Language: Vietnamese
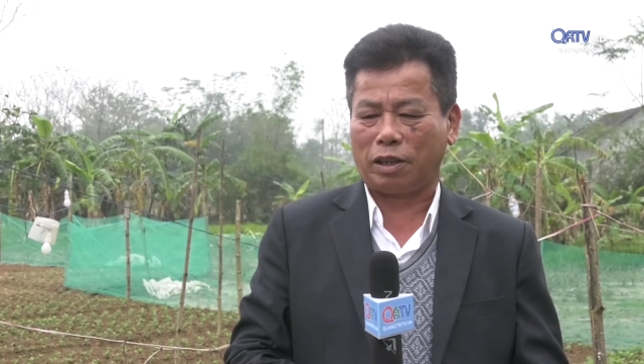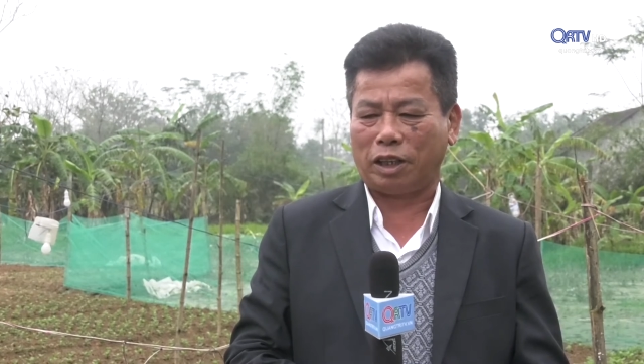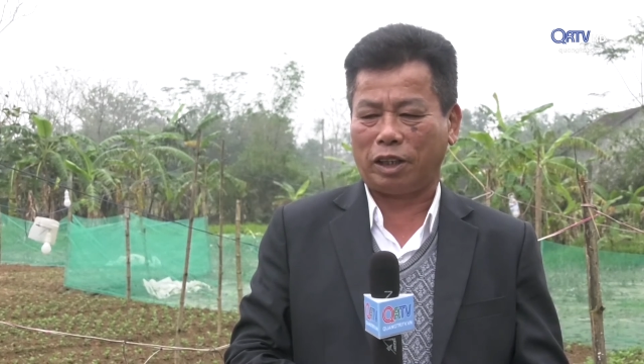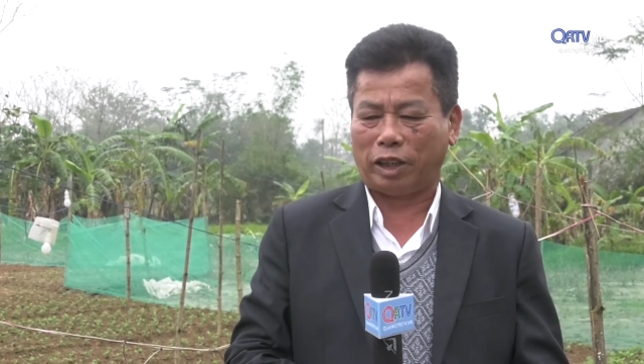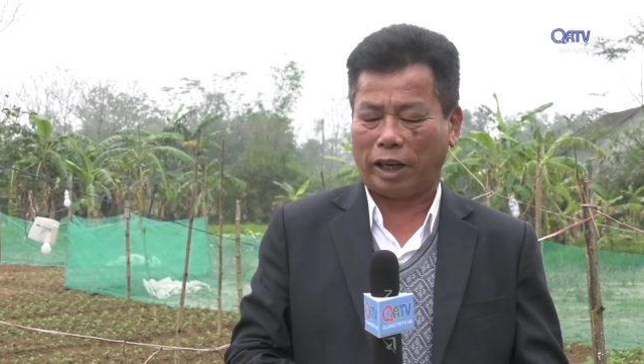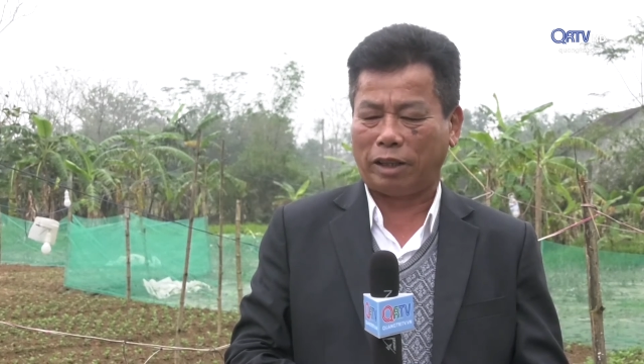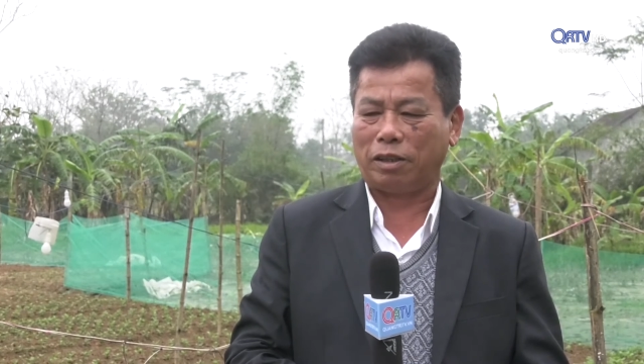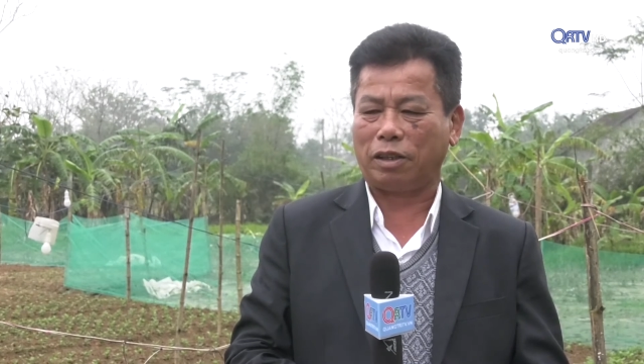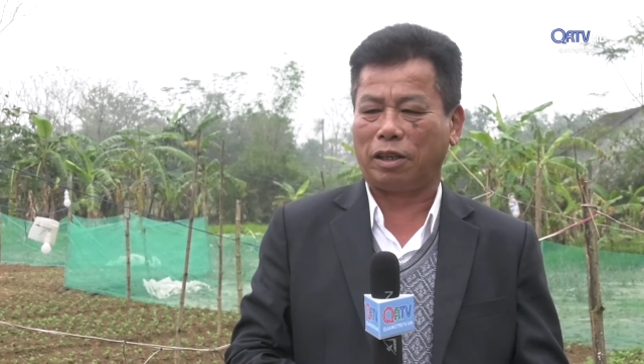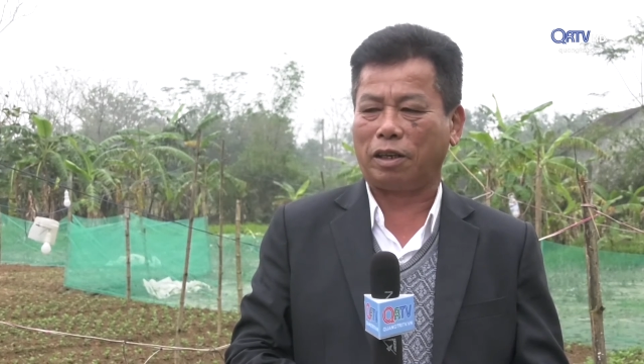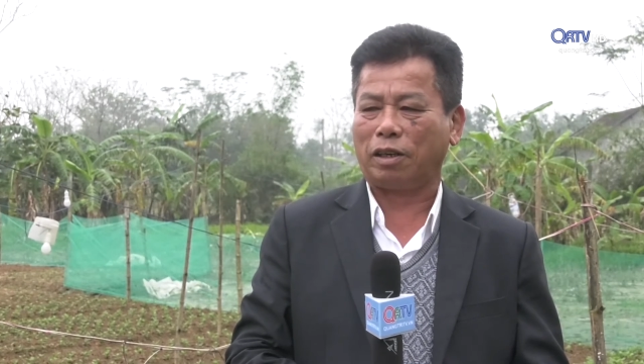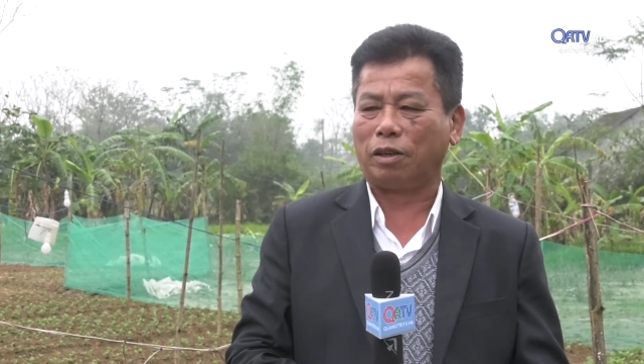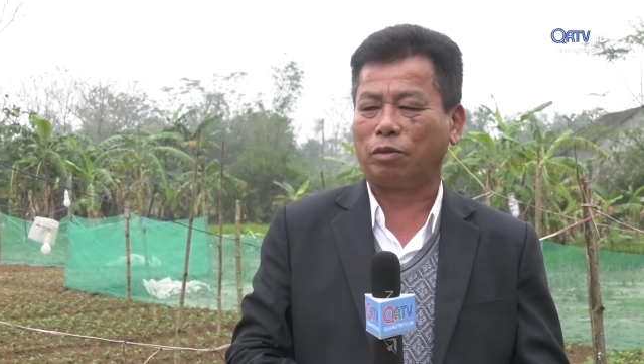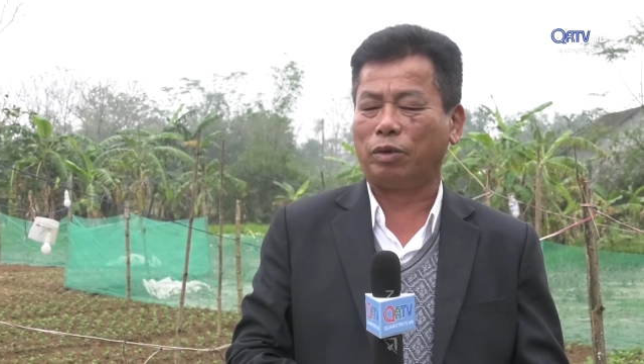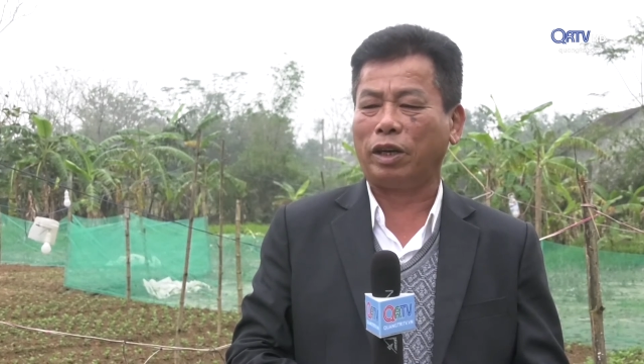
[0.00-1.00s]
cái Tết
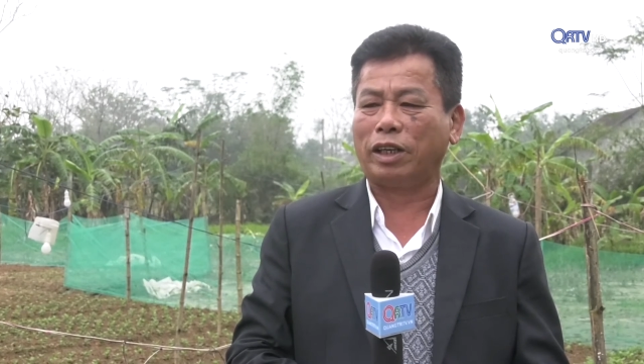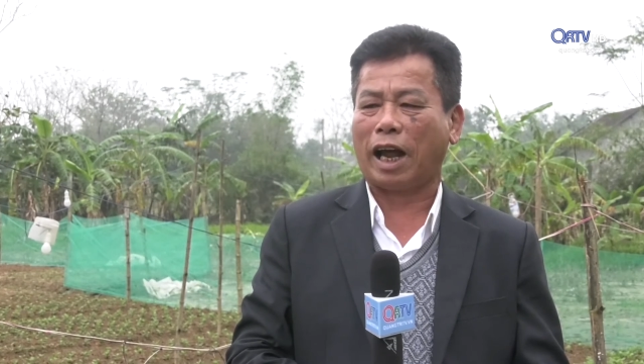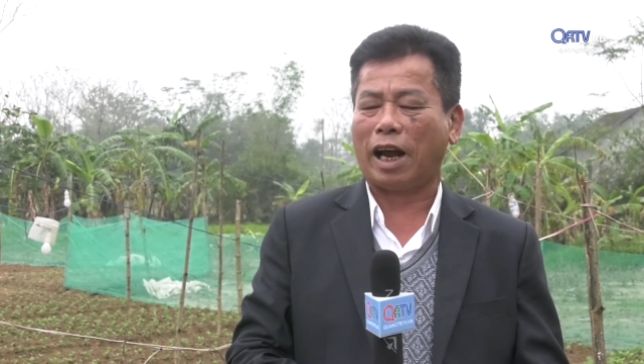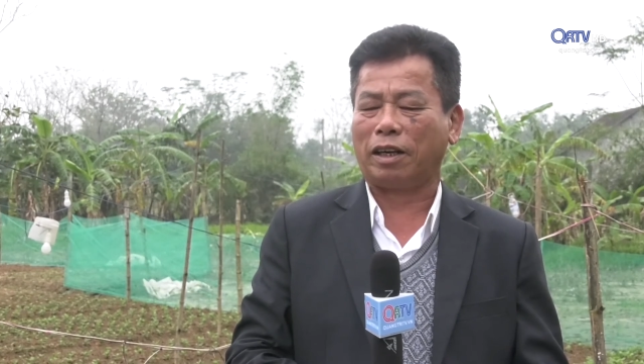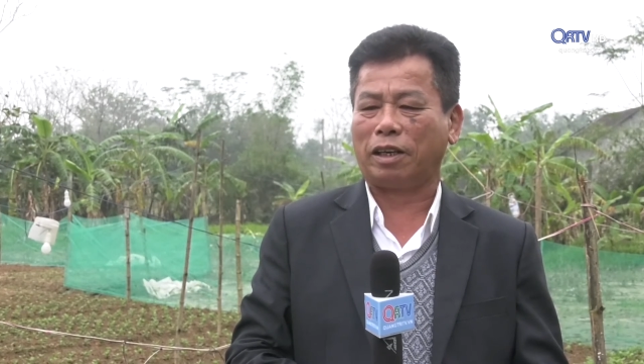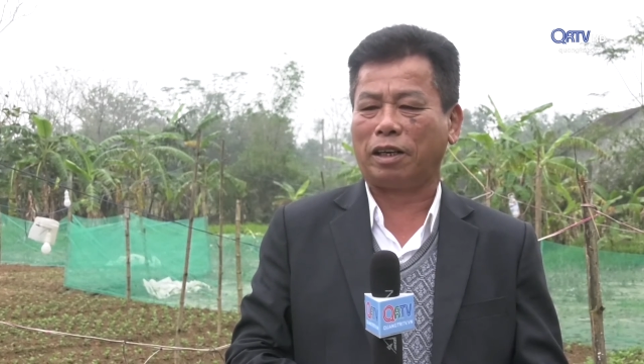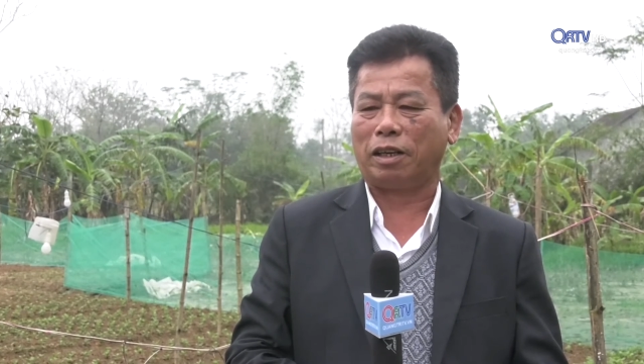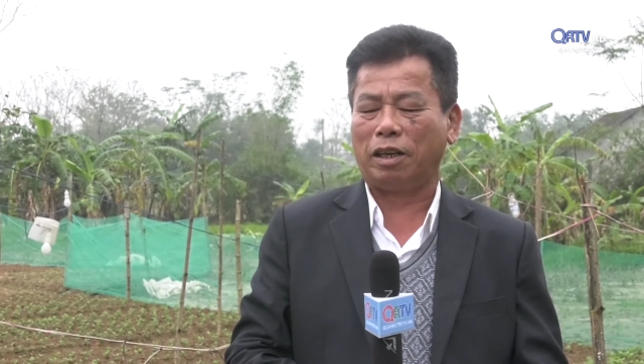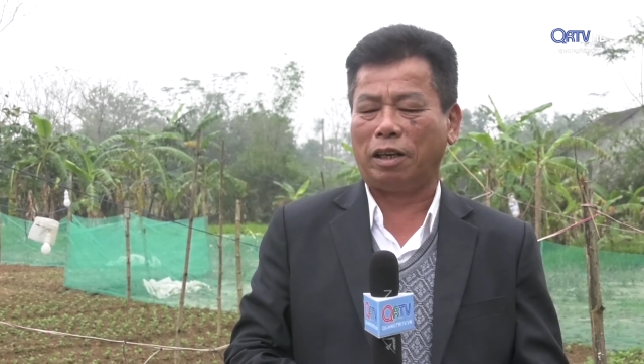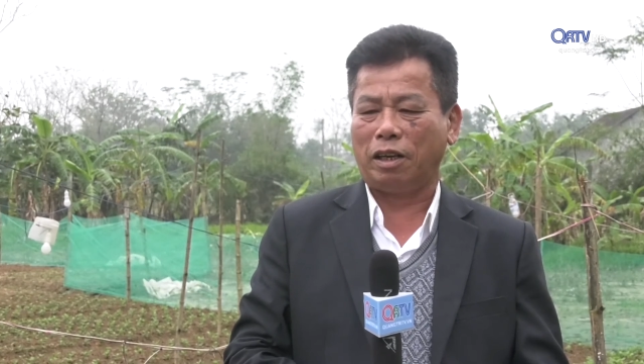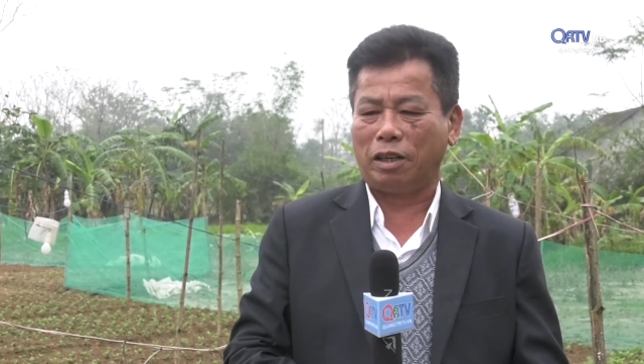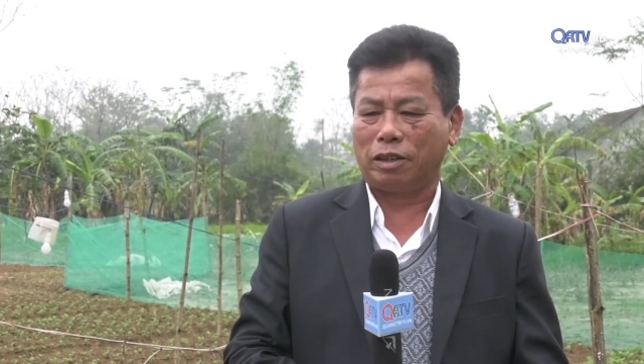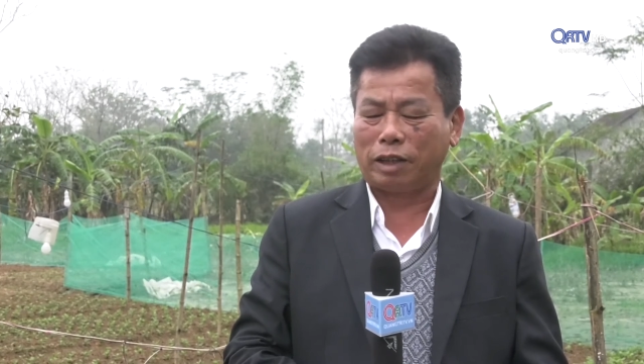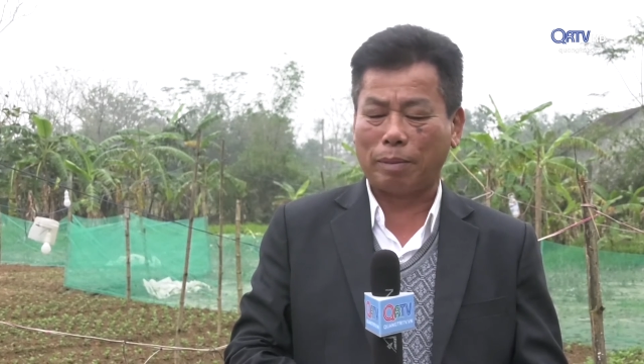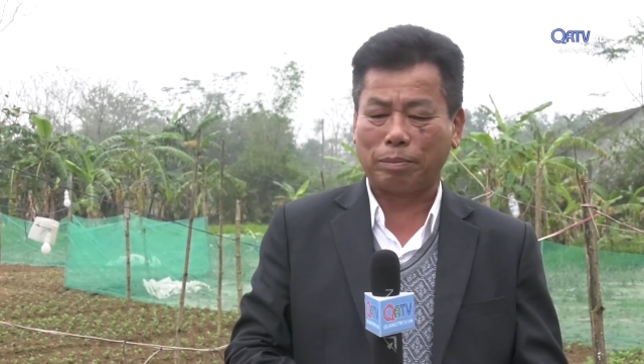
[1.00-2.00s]
Nguyên đán
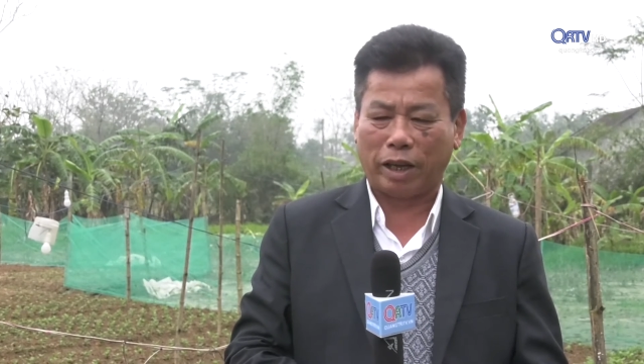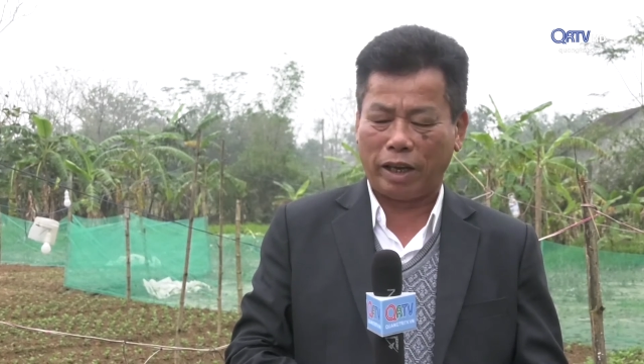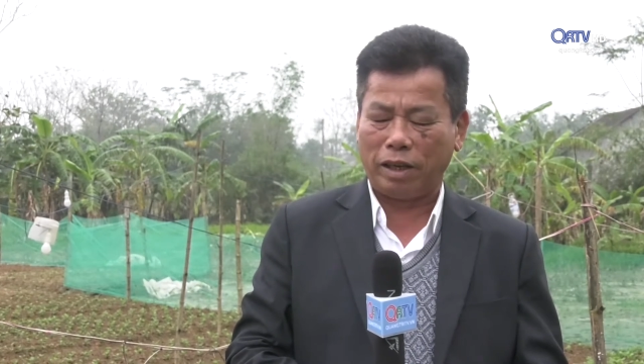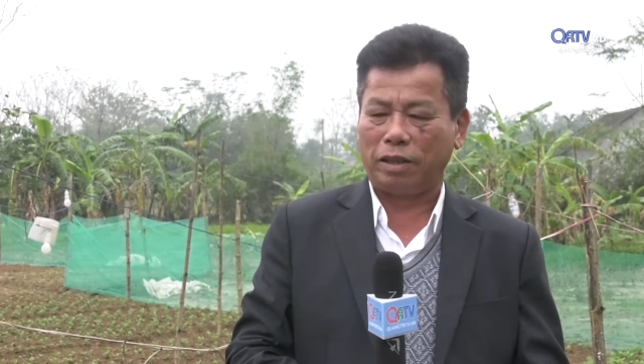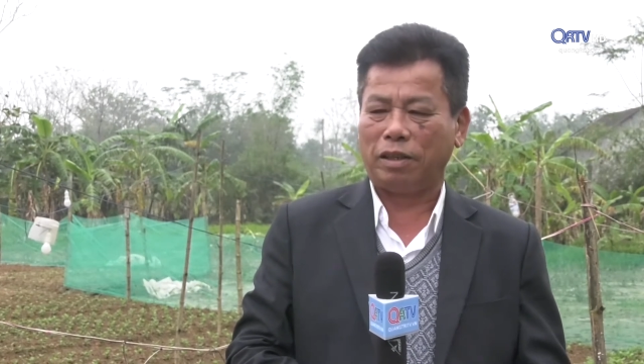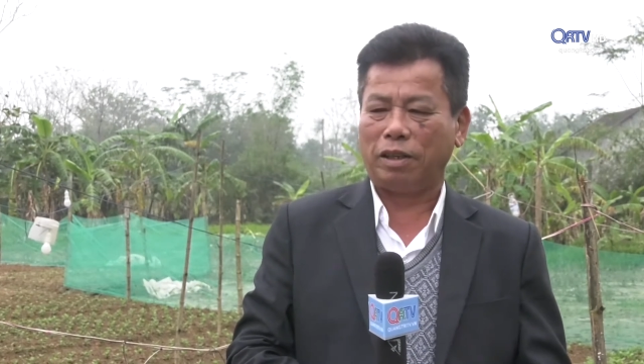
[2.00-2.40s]
sắp đến.